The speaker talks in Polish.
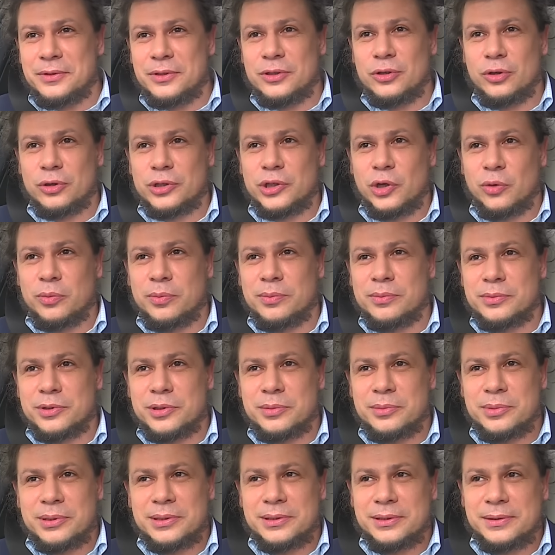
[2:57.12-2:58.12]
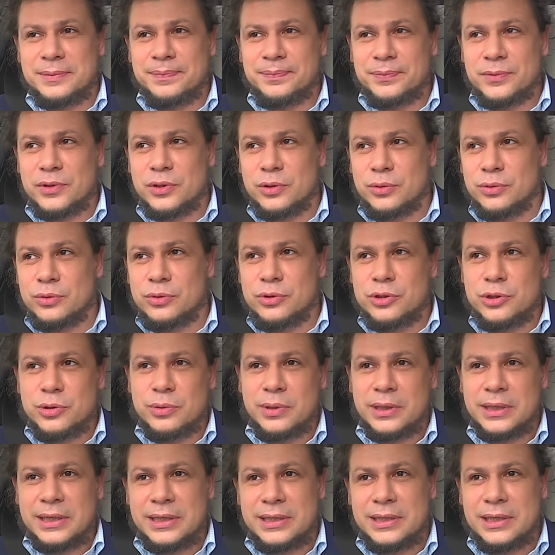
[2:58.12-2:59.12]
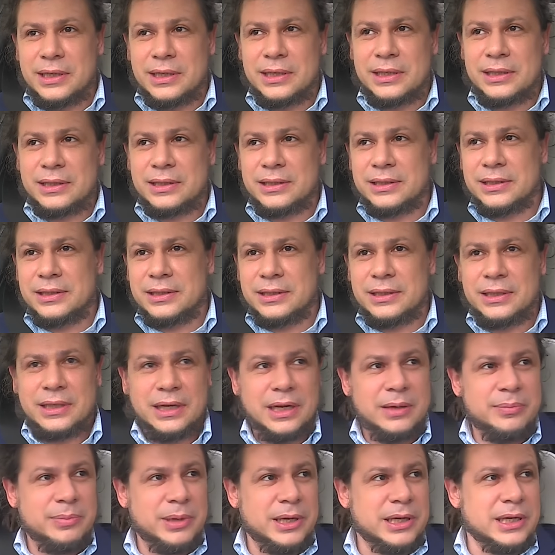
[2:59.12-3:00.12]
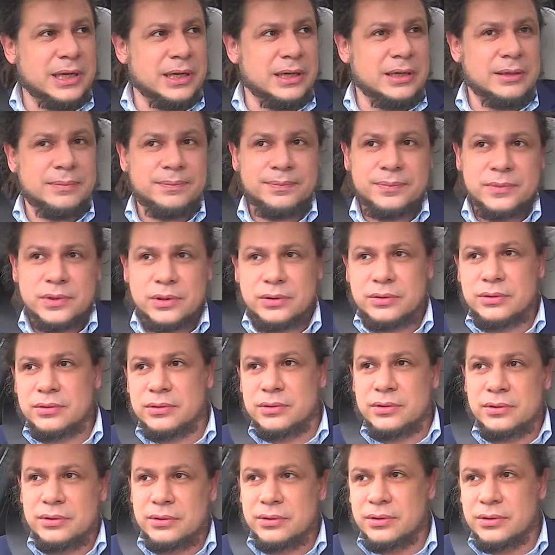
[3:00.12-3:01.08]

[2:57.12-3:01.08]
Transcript: No chciałbym, żeby dołączyła jedna Alpejka do, do,